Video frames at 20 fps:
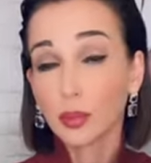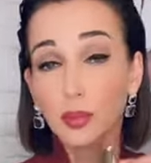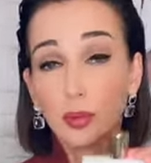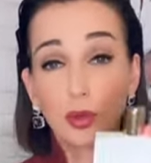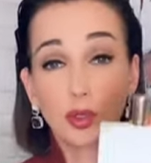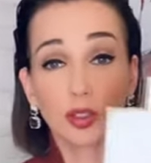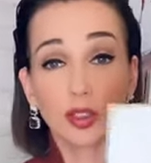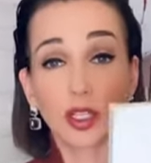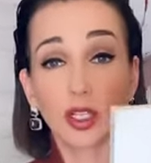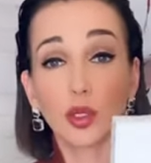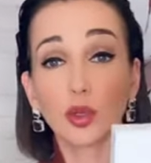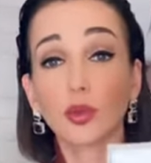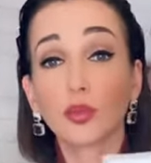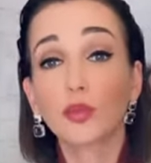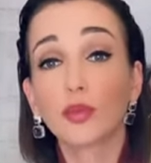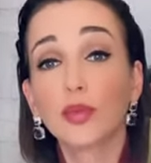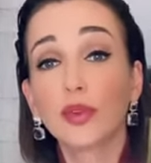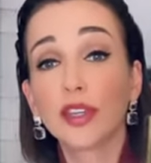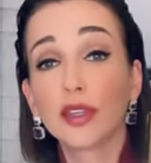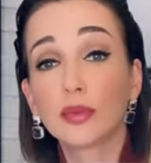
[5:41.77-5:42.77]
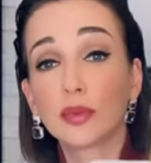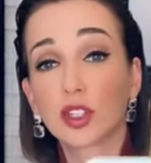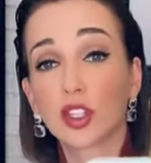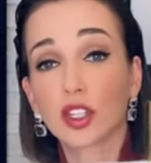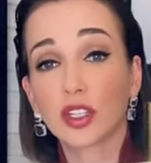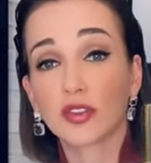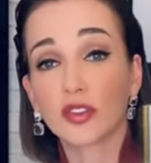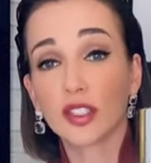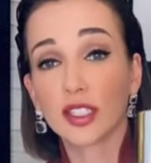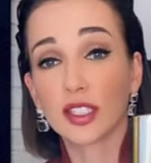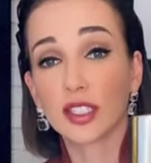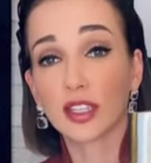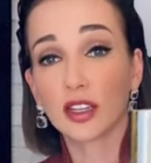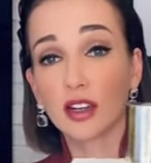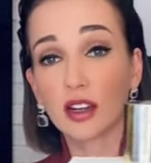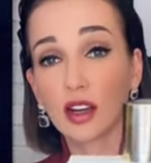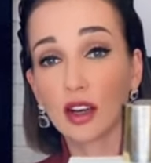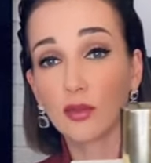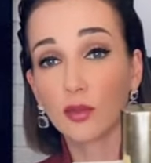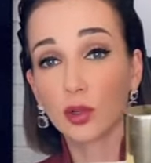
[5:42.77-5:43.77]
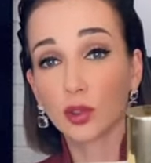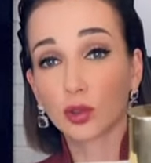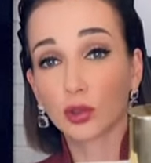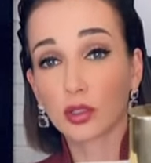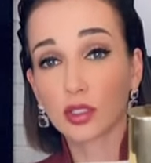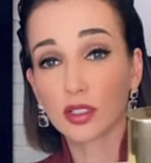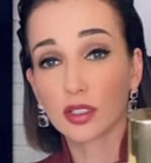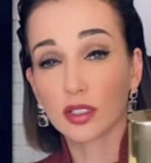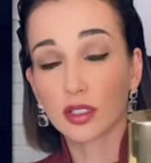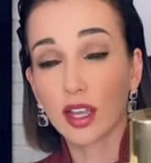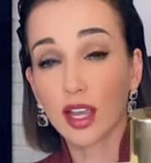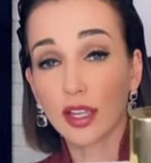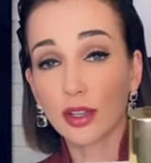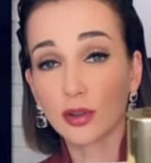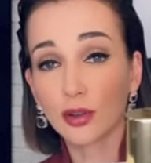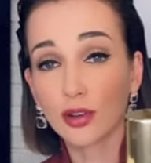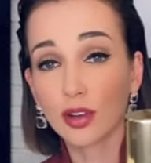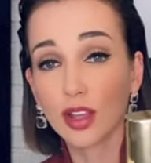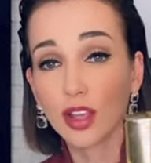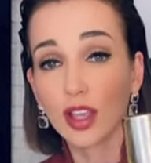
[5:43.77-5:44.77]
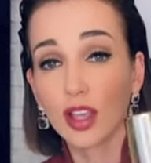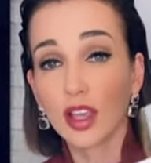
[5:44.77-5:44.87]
просто любимчик всех, кого я только знаю.